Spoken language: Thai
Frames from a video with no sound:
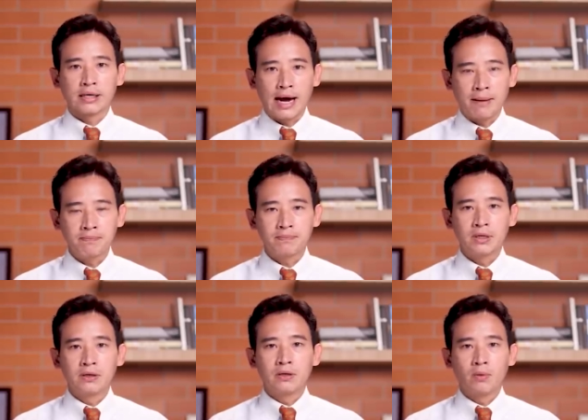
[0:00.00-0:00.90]

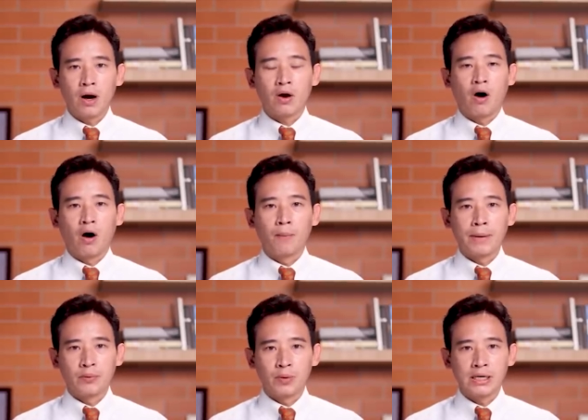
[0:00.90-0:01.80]
ย้ำว่าขอ
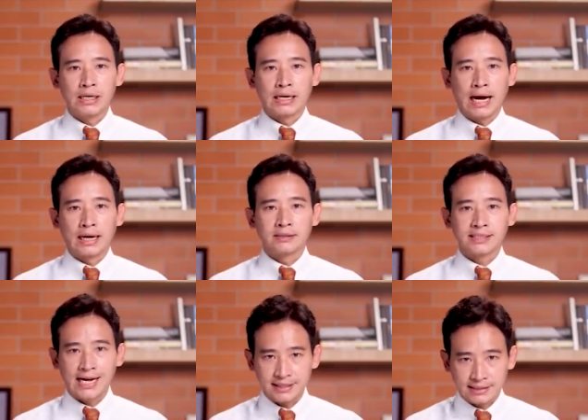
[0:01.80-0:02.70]
เป็นวิธีการ
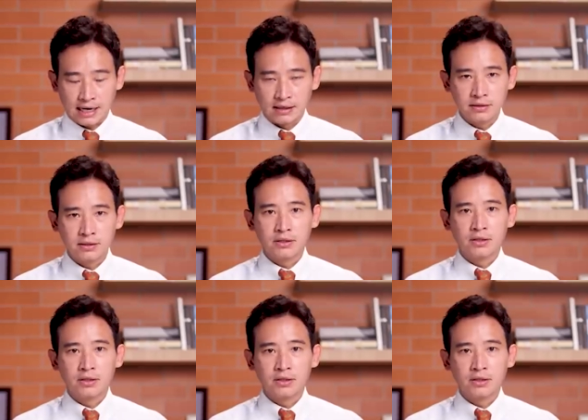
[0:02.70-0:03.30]
สร้างสรรค์